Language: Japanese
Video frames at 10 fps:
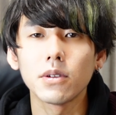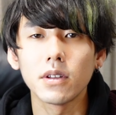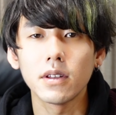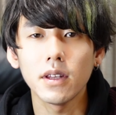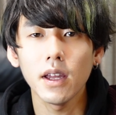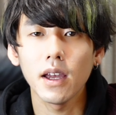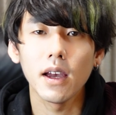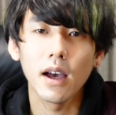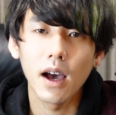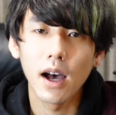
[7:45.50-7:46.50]
といっ
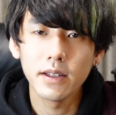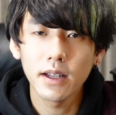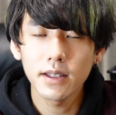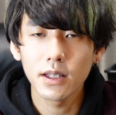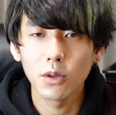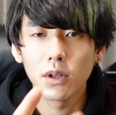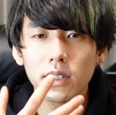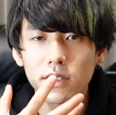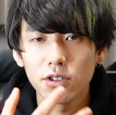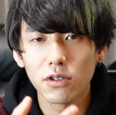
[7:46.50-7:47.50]
て、あなたと
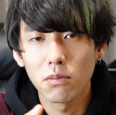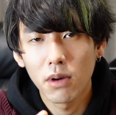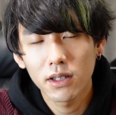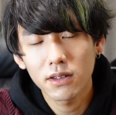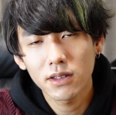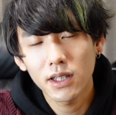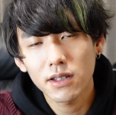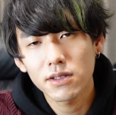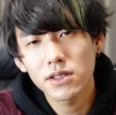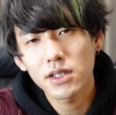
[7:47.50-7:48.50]
私を全
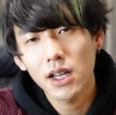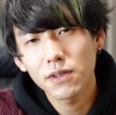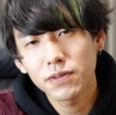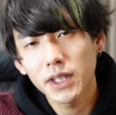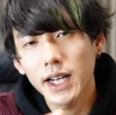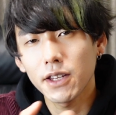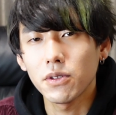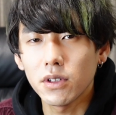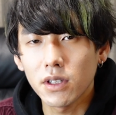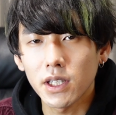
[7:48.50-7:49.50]
く違う二人の
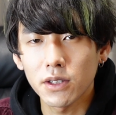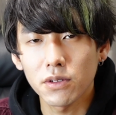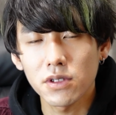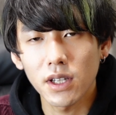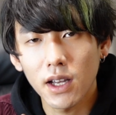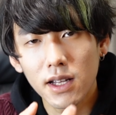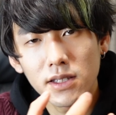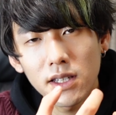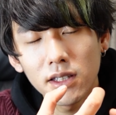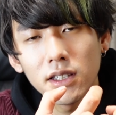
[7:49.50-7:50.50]
人間として
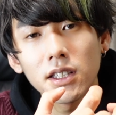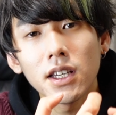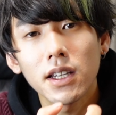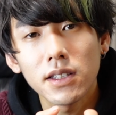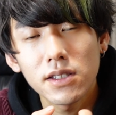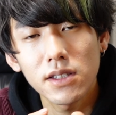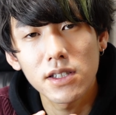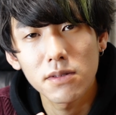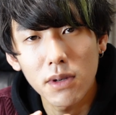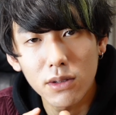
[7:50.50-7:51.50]
完全に引き離して
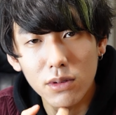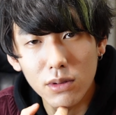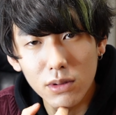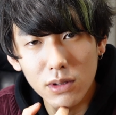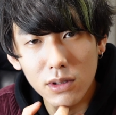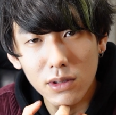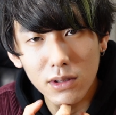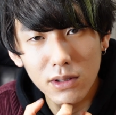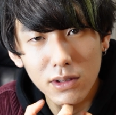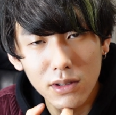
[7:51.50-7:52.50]
しまう
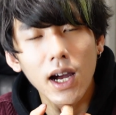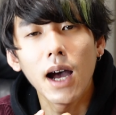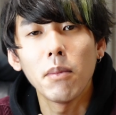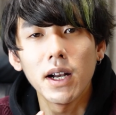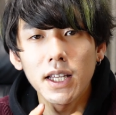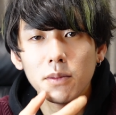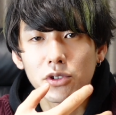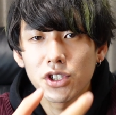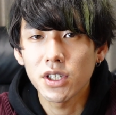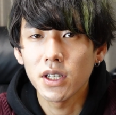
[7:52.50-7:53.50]
と、あまりに
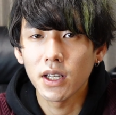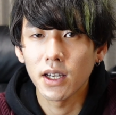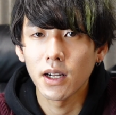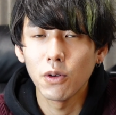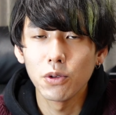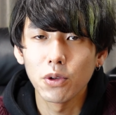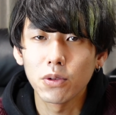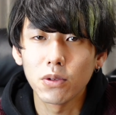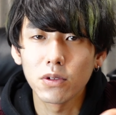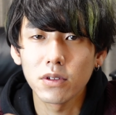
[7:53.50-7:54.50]
も真理から程
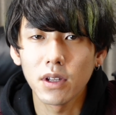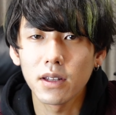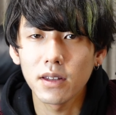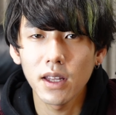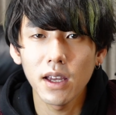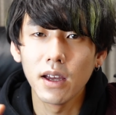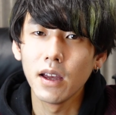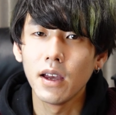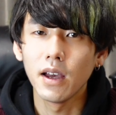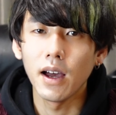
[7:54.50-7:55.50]
遠くなって
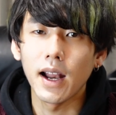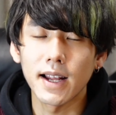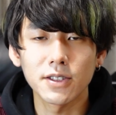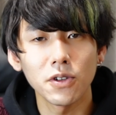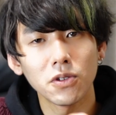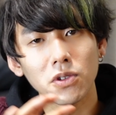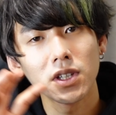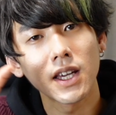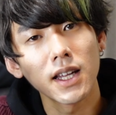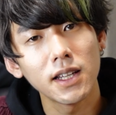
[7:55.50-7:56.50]
争いの引
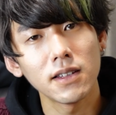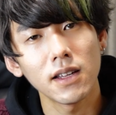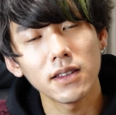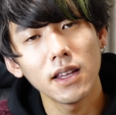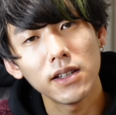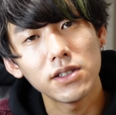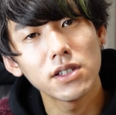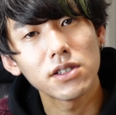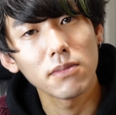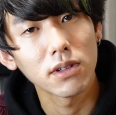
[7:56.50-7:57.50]
き金になったりし
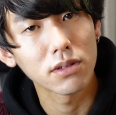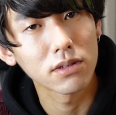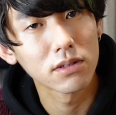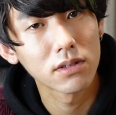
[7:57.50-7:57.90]
てしまうと。